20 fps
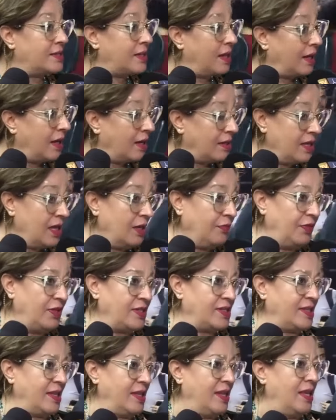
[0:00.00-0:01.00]
القضيه
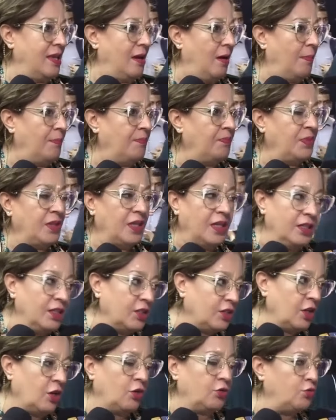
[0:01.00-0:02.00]
الفلسطينيه يعني
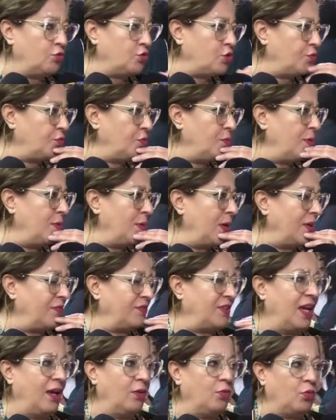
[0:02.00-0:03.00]
تاخذوا تشوفوا المواقف
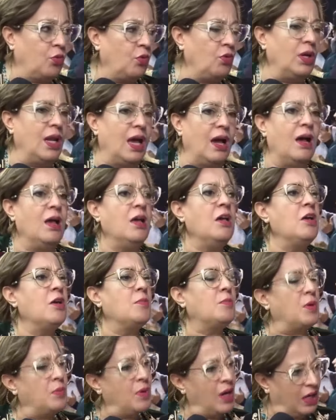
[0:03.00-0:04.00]
تاعها كلها
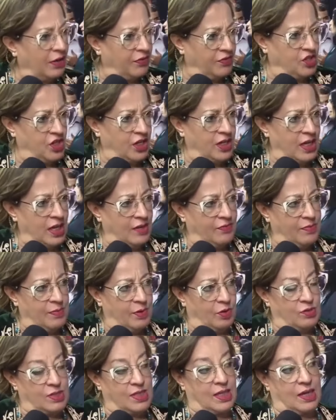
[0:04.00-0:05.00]
مواقف جريئه فيما
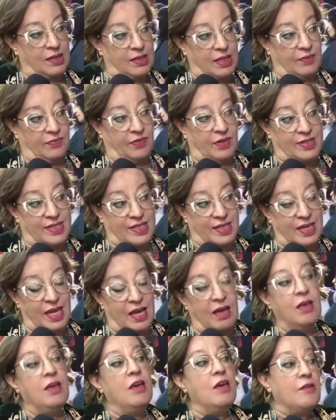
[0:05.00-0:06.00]
يخص القضيه
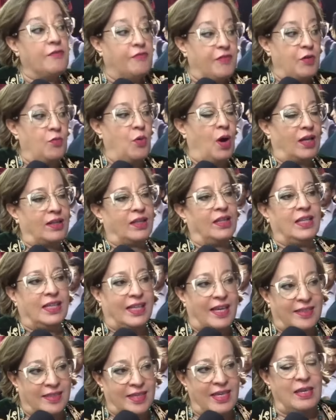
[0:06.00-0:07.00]
الفلسطينيه في وقت
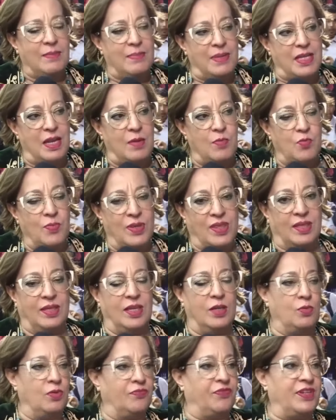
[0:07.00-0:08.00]
لكثير من
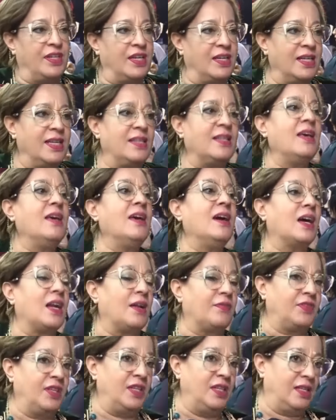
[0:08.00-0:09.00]
الممثلين والفنانين
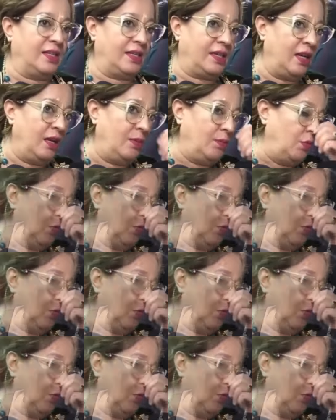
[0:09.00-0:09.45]
رافضين يتكلموا